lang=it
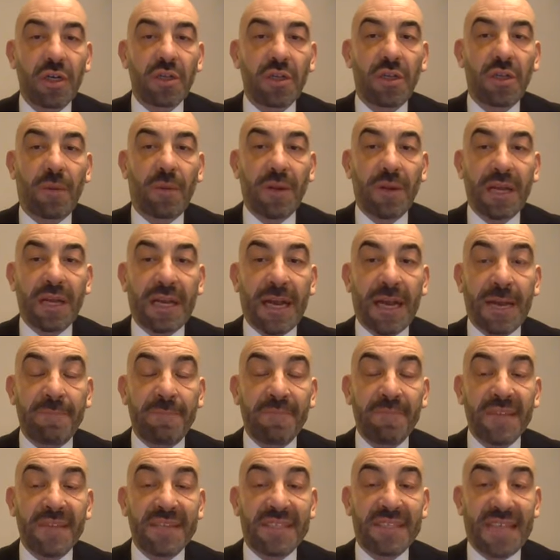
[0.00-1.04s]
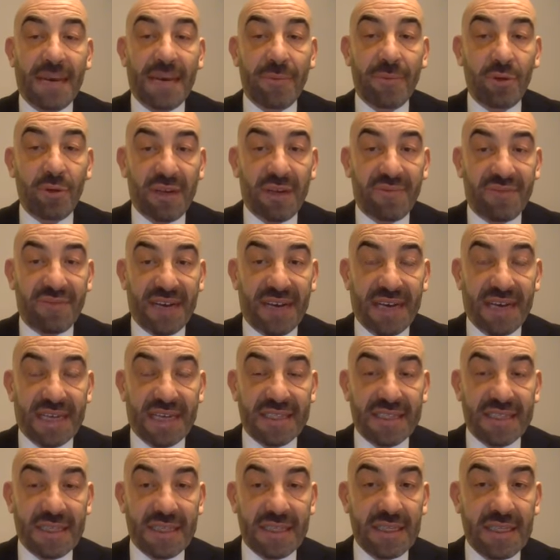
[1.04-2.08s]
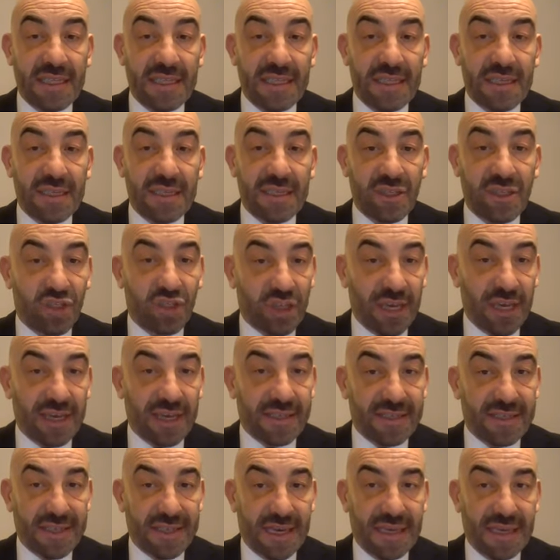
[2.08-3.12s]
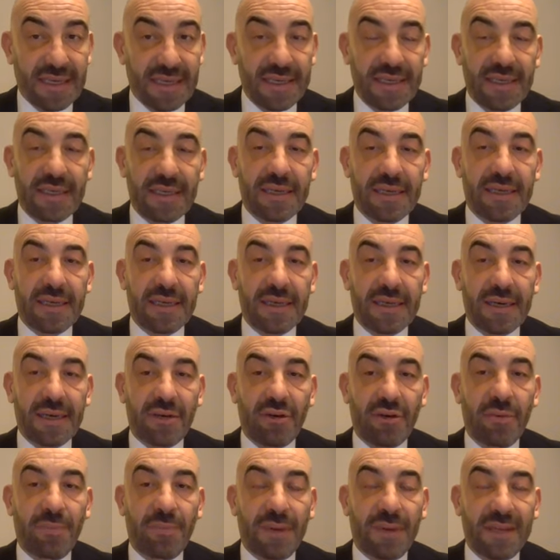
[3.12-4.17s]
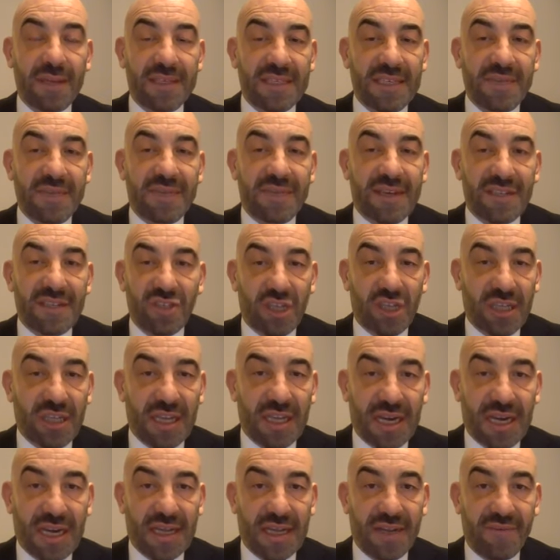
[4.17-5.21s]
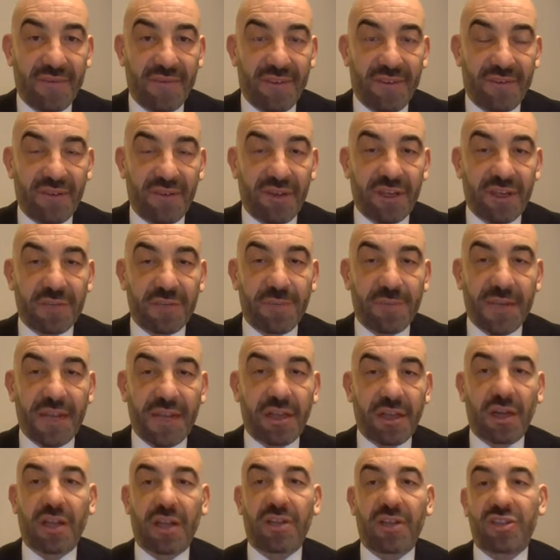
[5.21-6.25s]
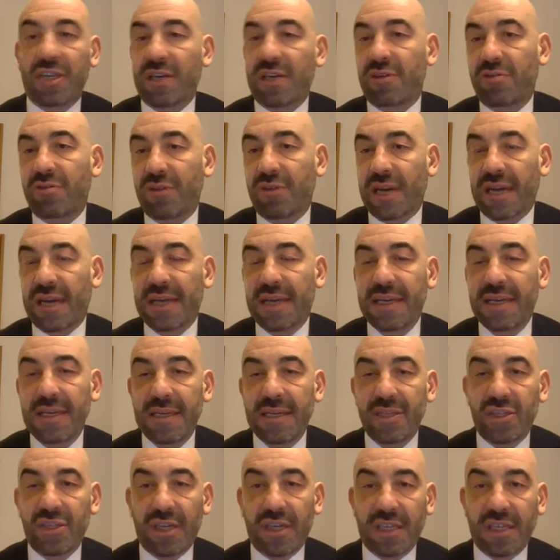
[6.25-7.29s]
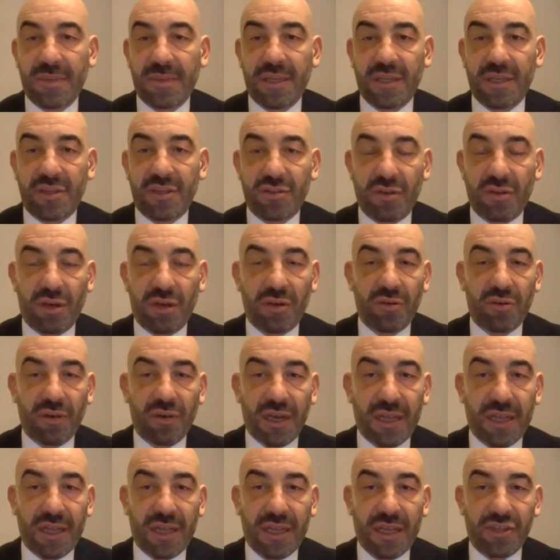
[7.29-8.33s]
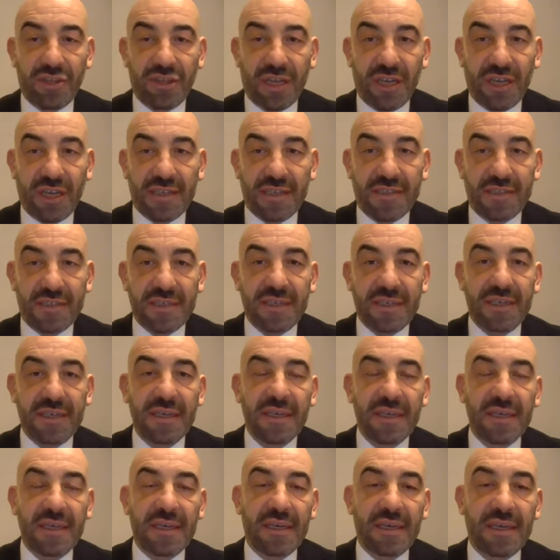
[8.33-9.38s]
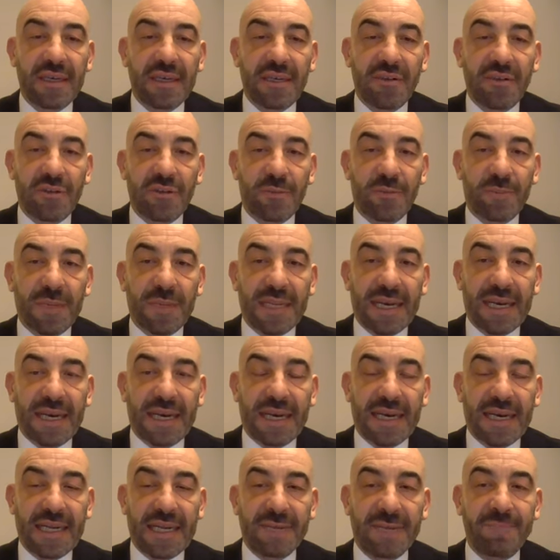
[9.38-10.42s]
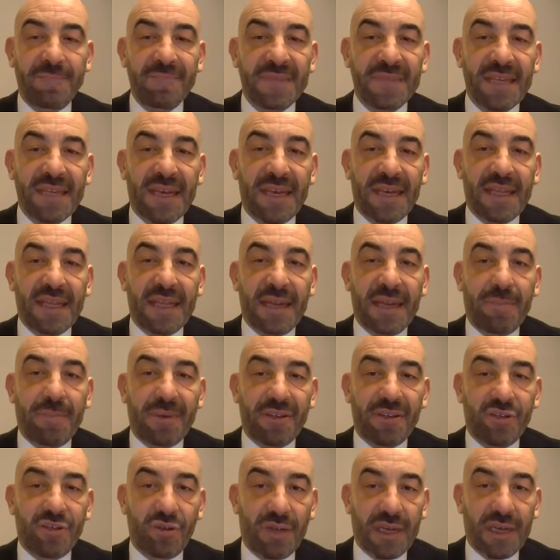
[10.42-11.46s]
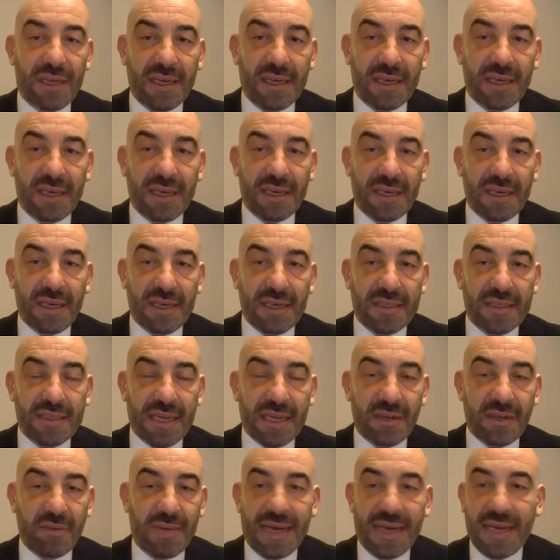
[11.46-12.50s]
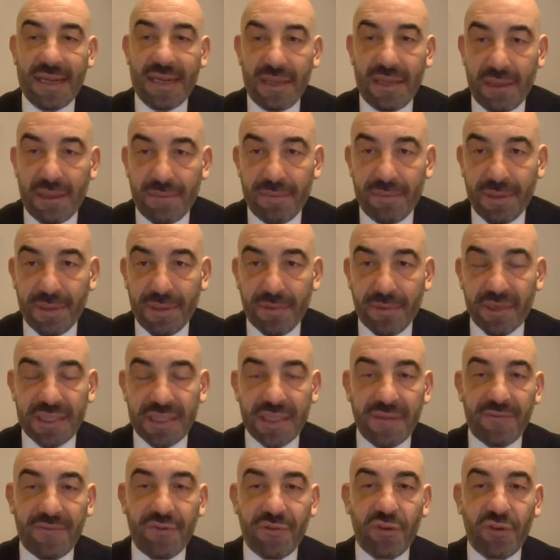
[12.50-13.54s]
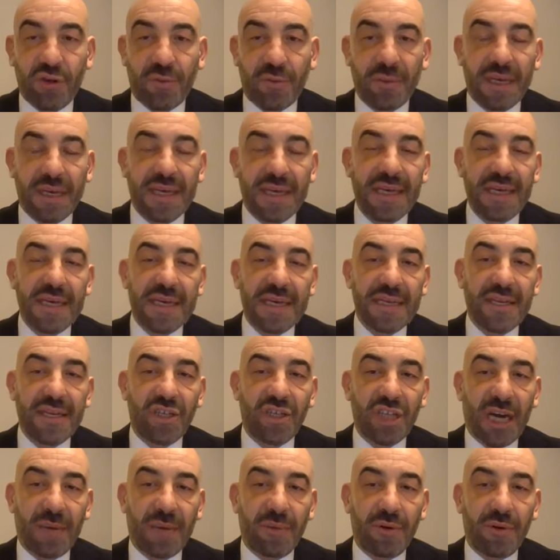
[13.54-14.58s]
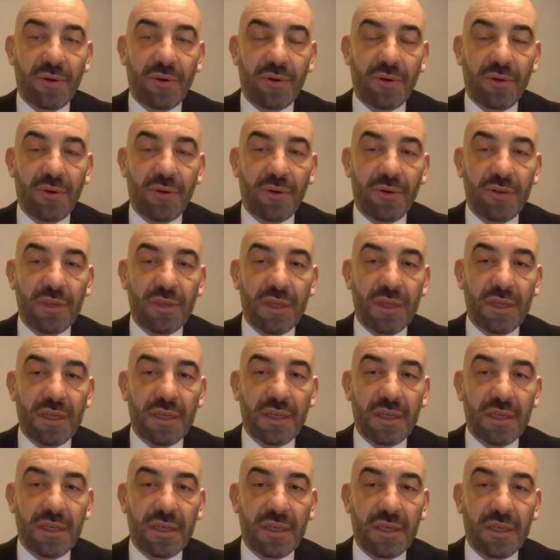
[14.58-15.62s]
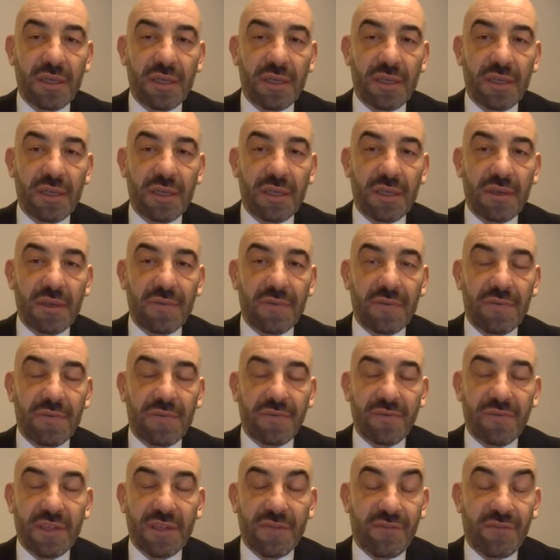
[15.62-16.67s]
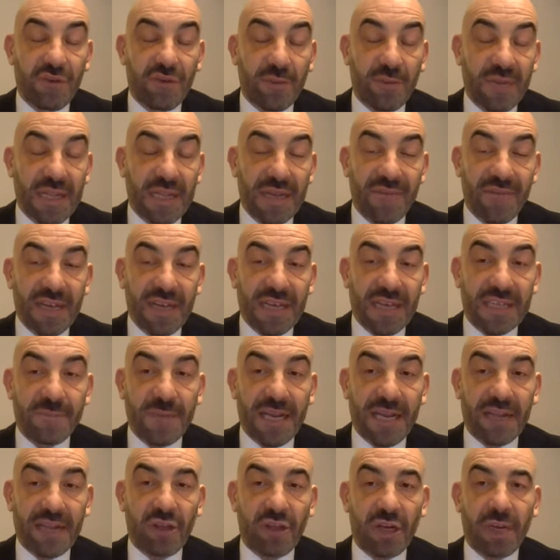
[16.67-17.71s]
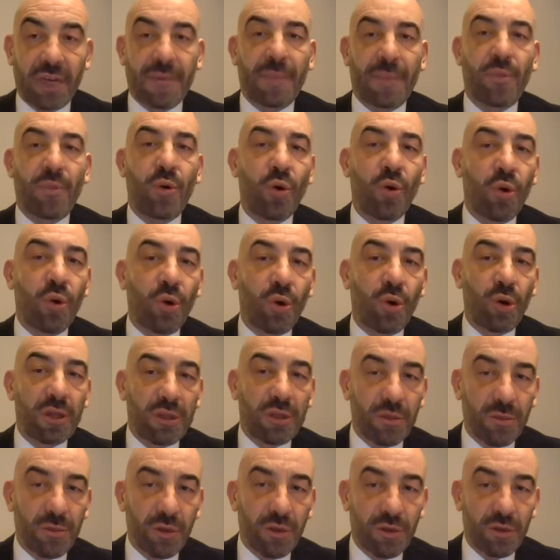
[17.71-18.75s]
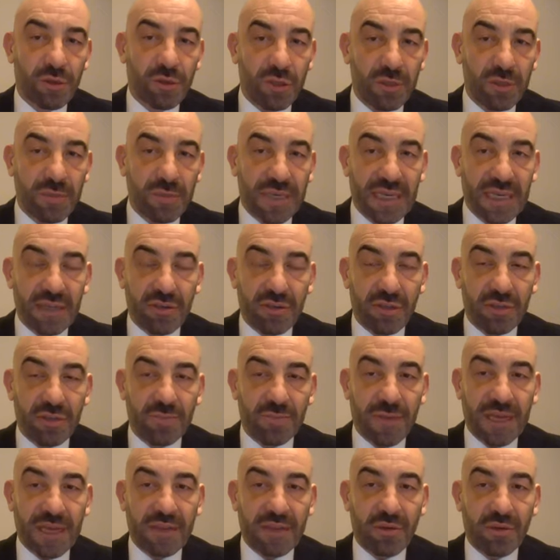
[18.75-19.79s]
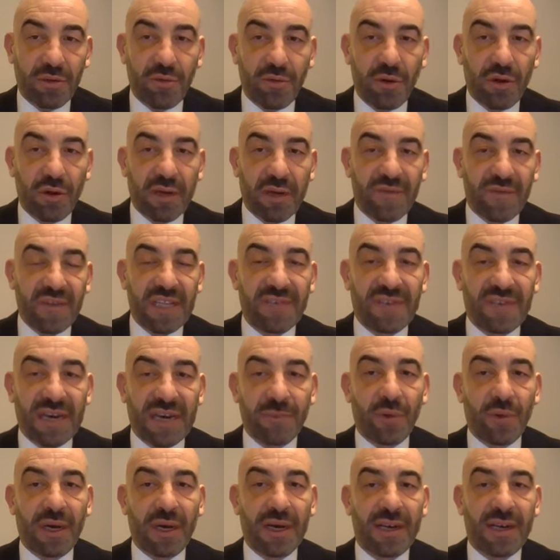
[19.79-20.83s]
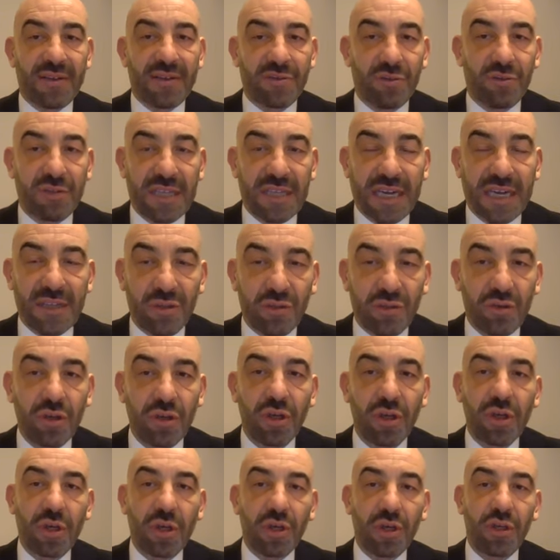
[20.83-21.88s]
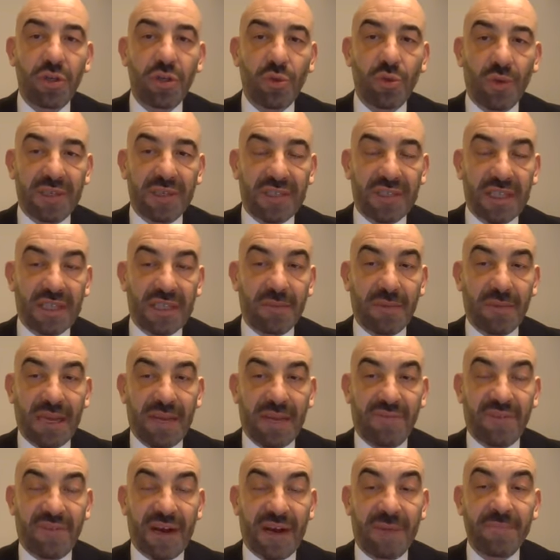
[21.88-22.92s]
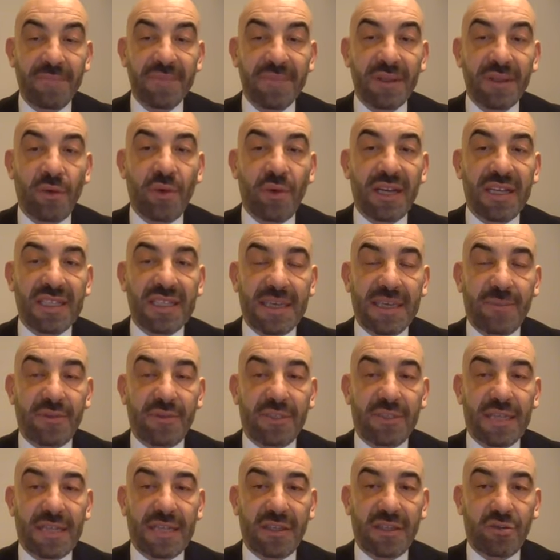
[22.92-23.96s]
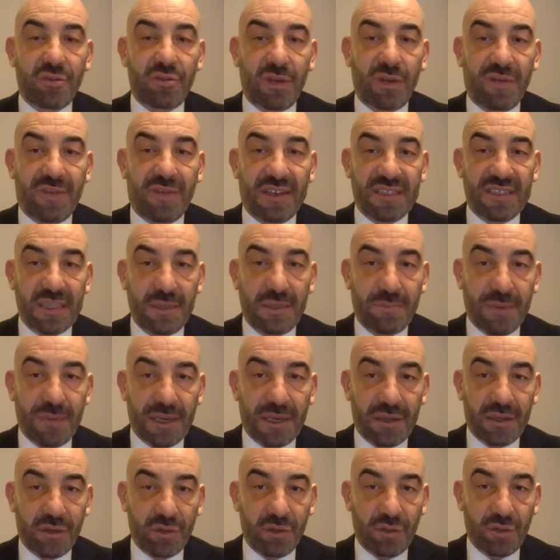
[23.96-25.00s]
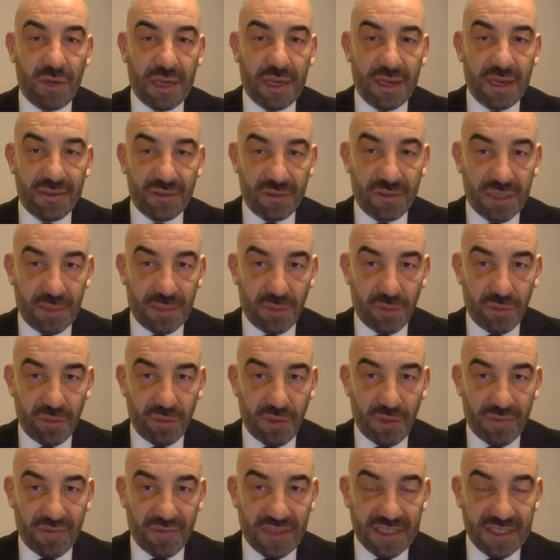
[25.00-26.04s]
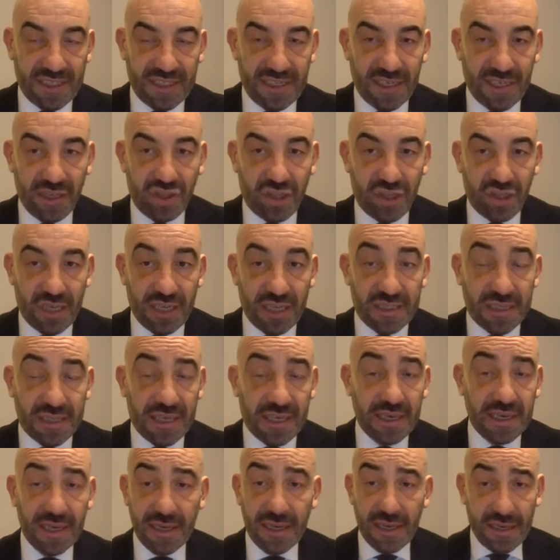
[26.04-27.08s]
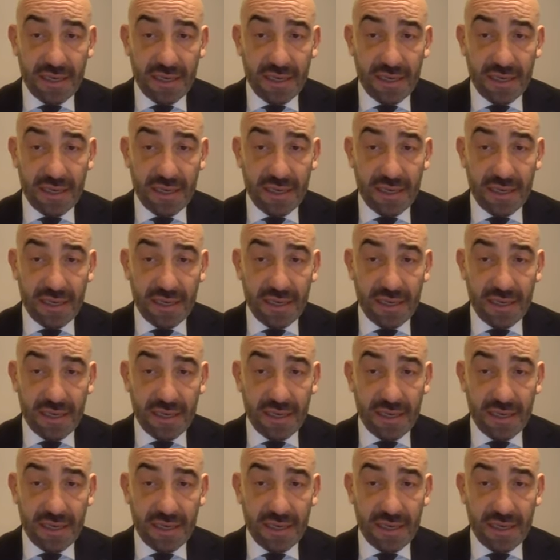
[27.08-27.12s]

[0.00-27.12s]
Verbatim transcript: Dopodiché siamo in una fase di discesa eh, complessiva in generale delle infezioni respiratorie, c'è ancora, certamente ci sono ancora degli accessi in ospedale, e delle persone che, che, stanno male per queste forme, diciamo, di, di, di, forme delle vie respiratorie, ma molto, molto di meno rispetto a quello che vedevamo anche soltanto due settimane fa. Quindi siamo stati su una fase di plateau e adesso siamo in una fase di discesa.